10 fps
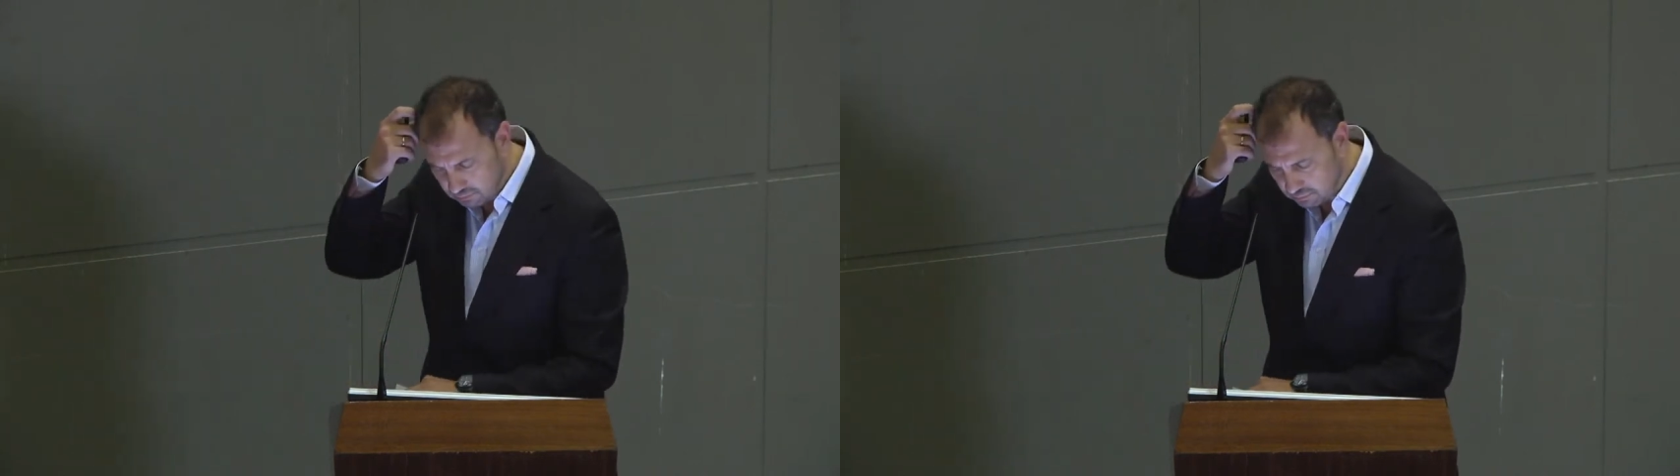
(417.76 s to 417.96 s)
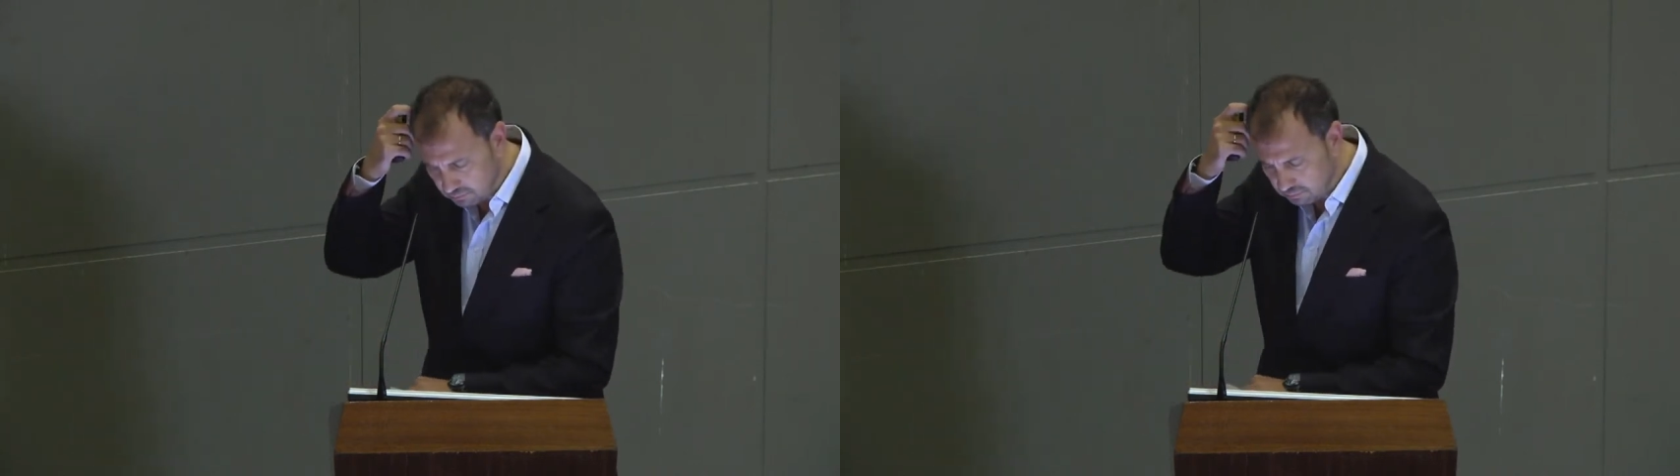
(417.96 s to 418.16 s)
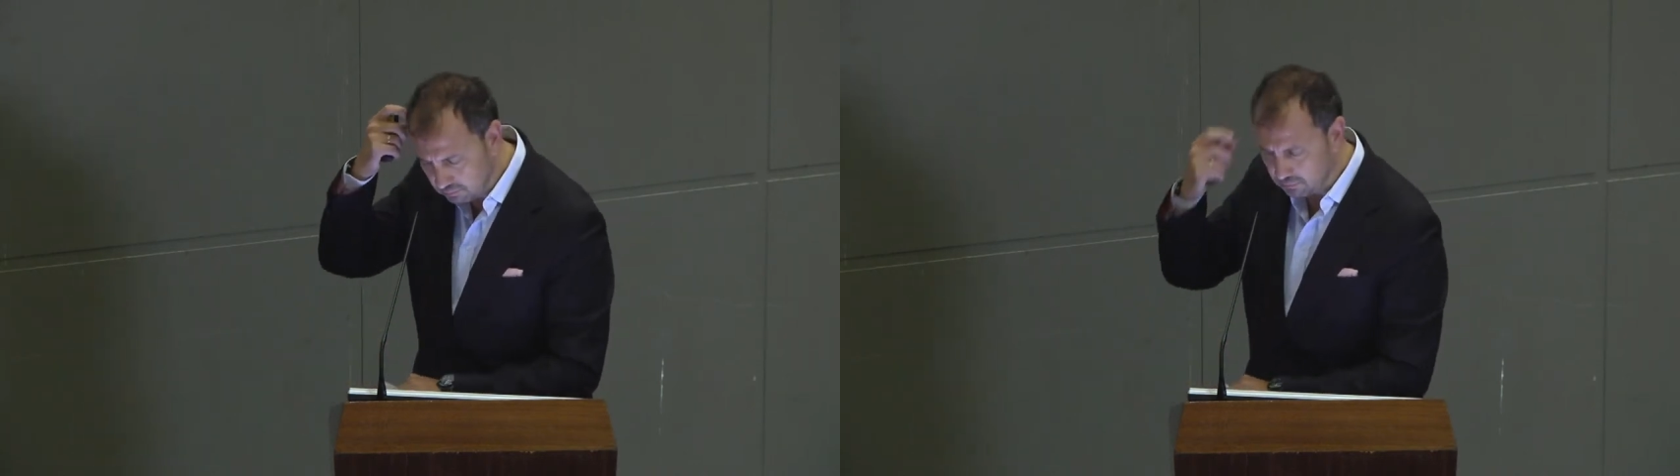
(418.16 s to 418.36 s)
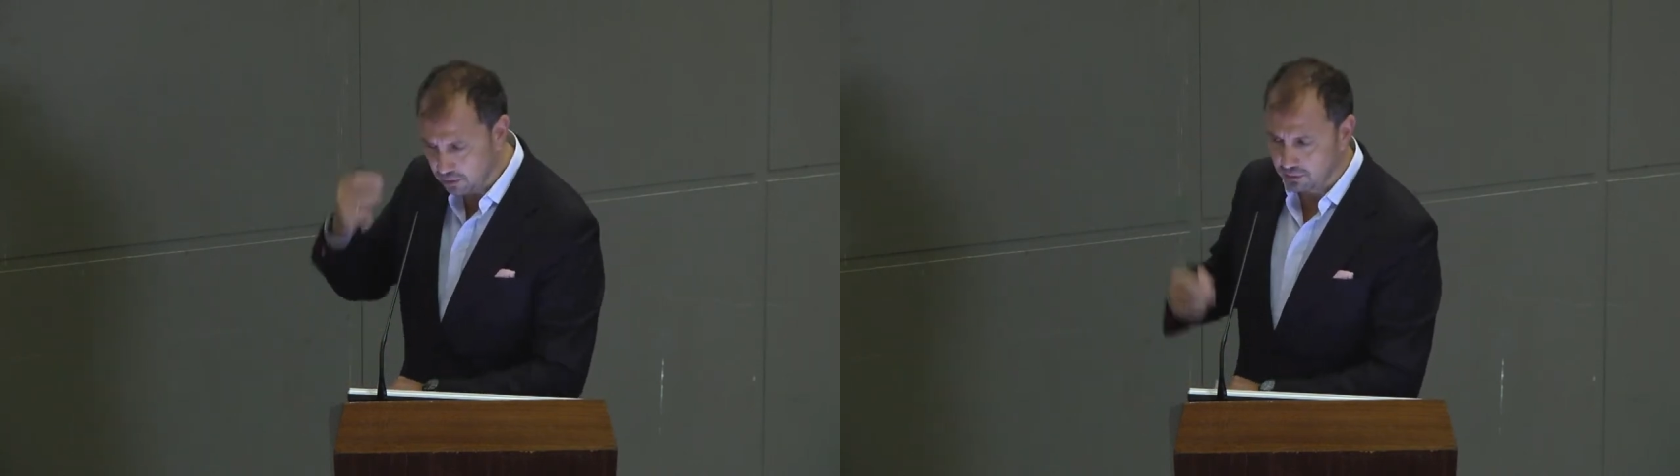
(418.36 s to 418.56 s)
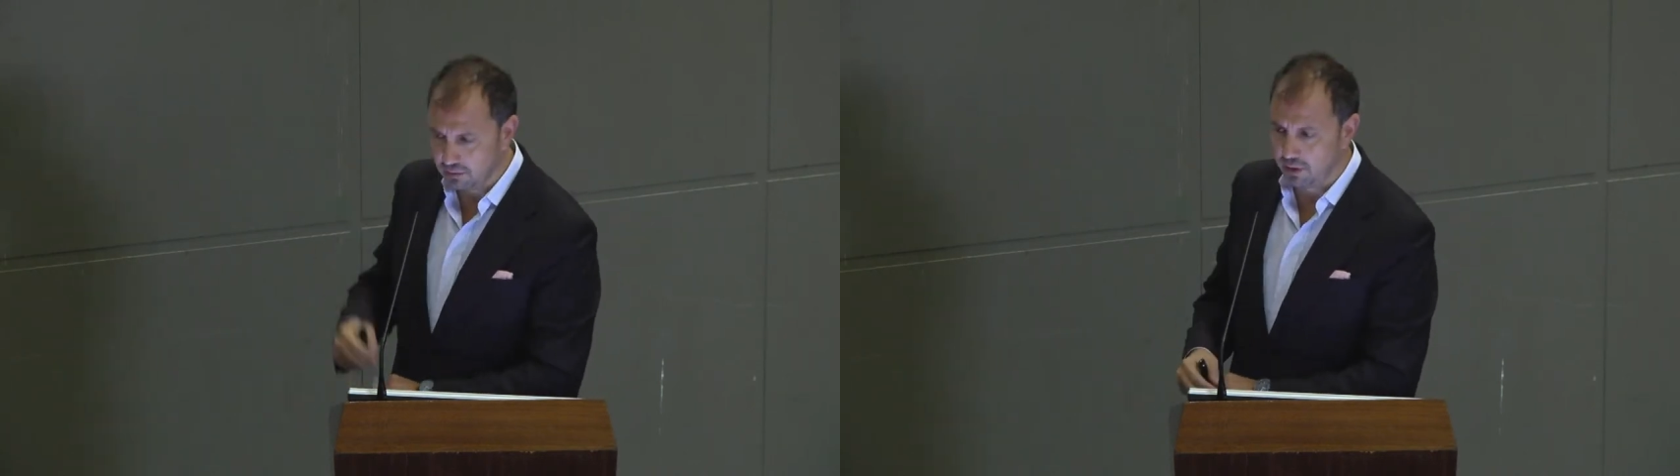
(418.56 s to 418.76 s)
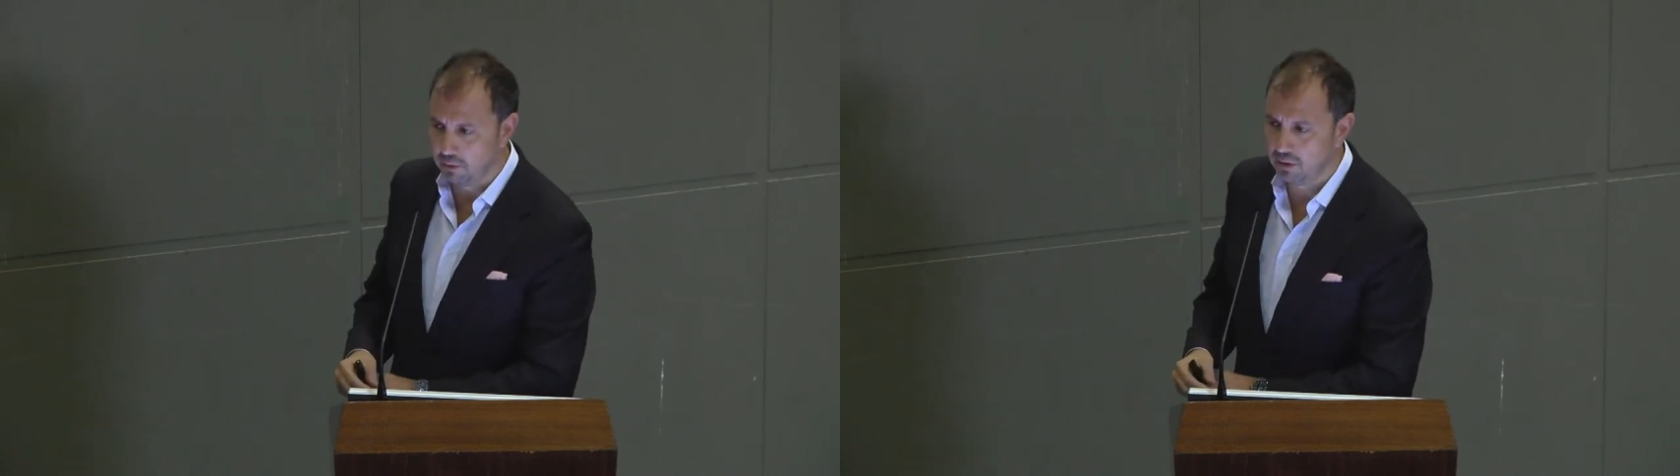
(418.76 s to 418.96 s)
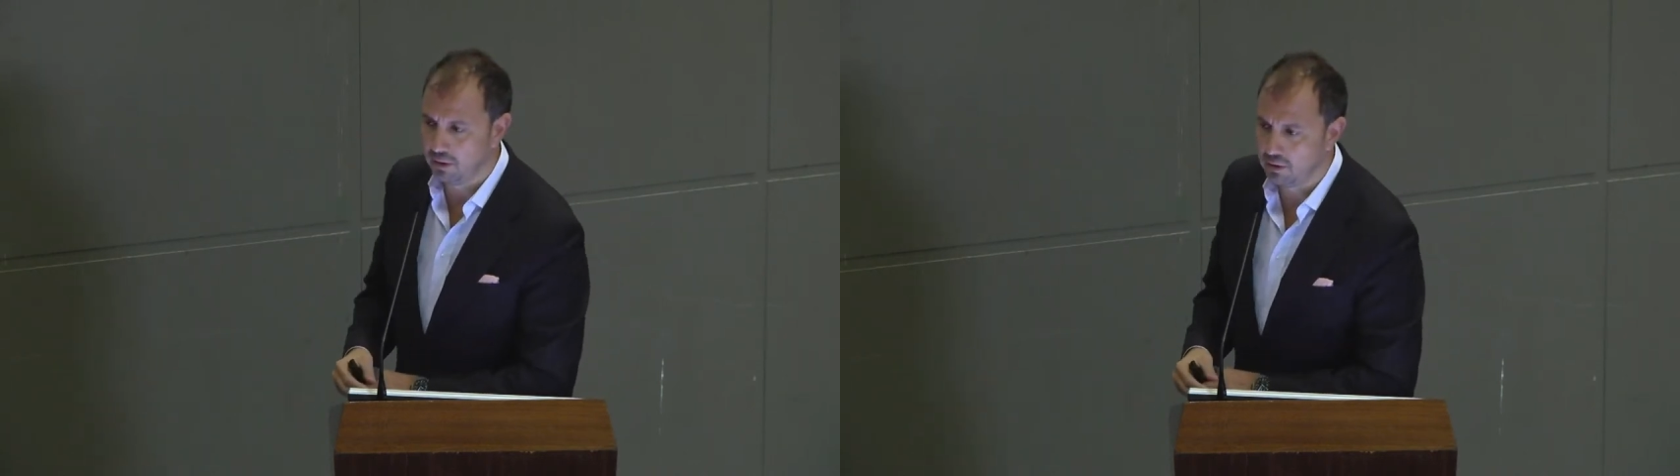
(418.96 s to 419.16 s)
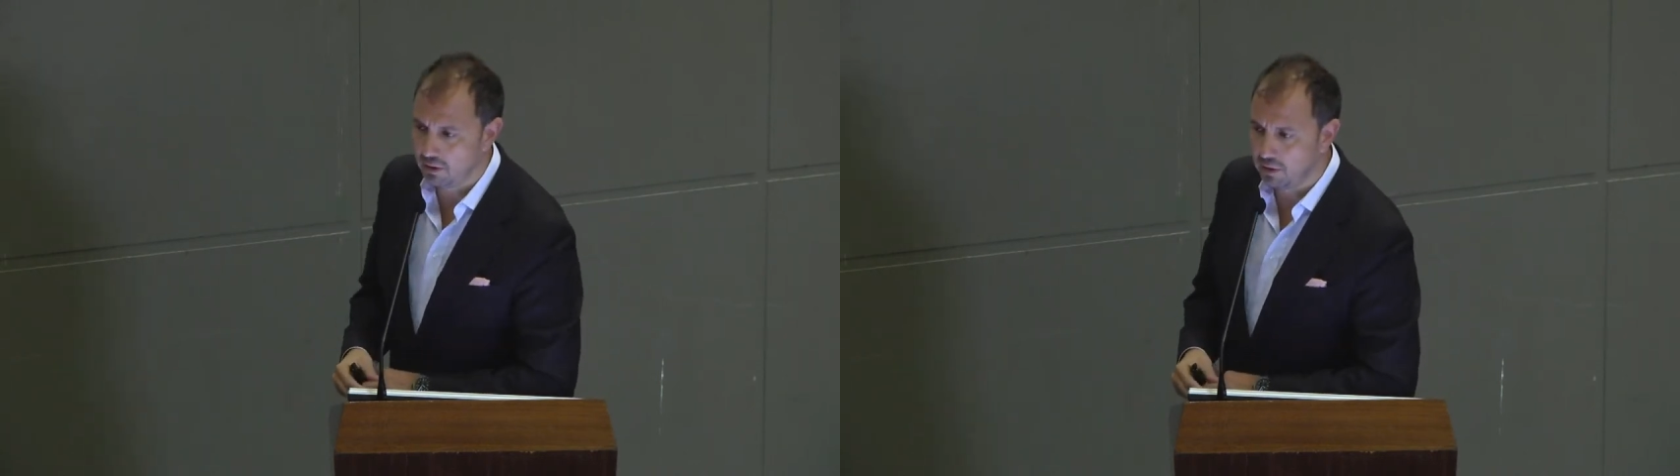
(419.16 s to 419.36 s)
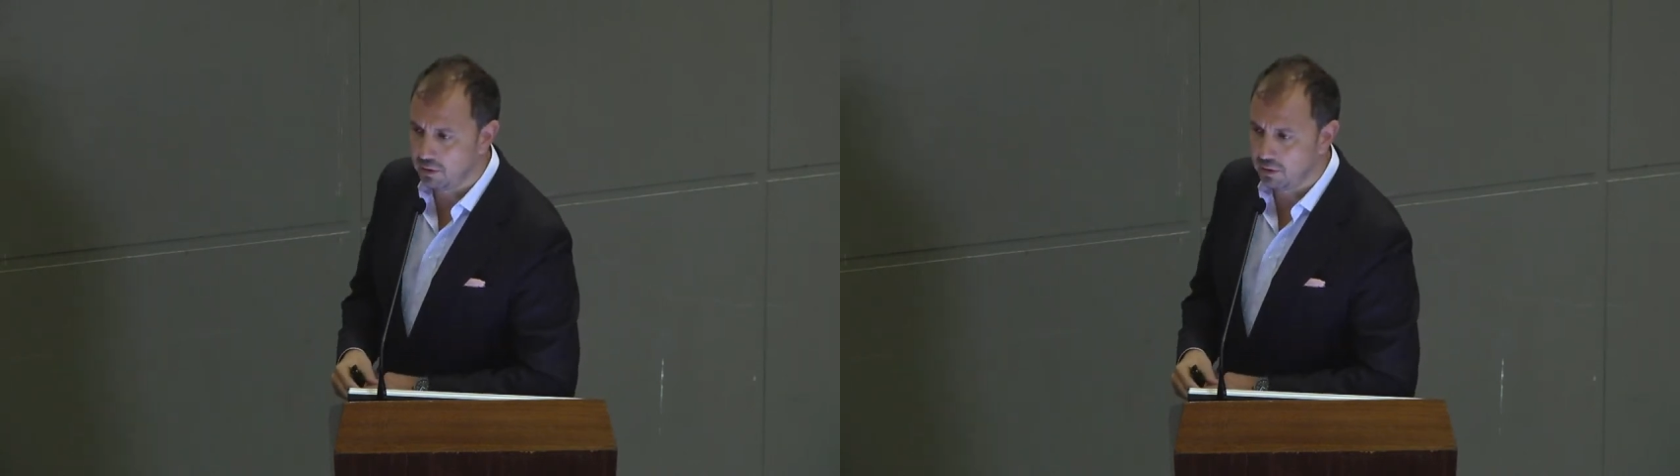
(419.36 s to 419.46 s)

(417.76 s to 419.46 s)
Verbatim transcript: mm, bueno, eh,